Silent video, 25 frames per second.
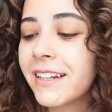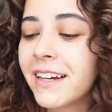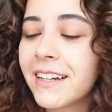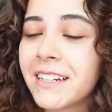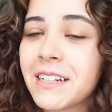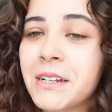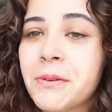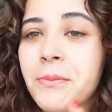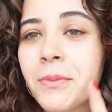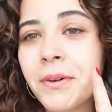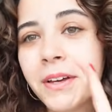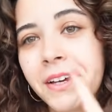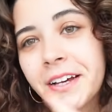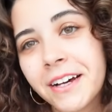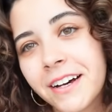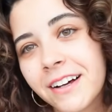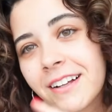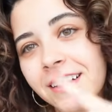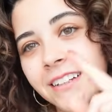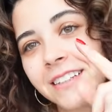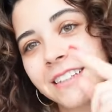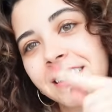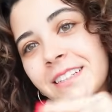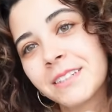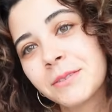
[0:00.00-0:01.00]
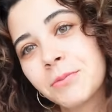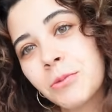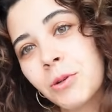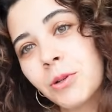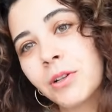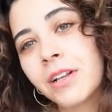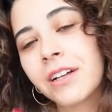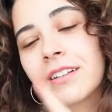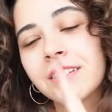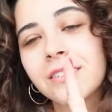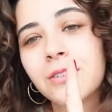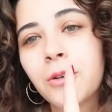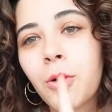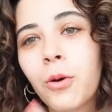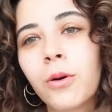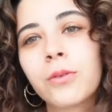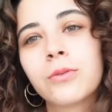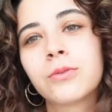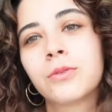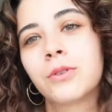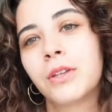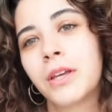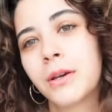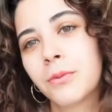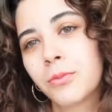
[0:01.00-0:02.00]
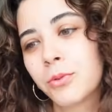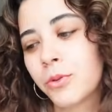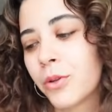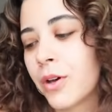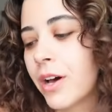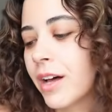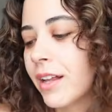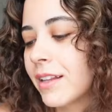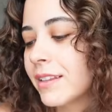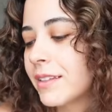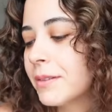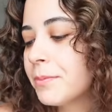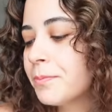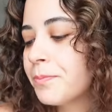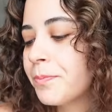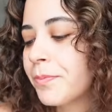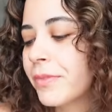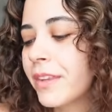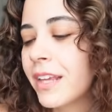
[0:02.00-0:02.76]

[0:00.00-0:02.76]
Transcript: anneme aldığım olan yoktu diye bunu aldım.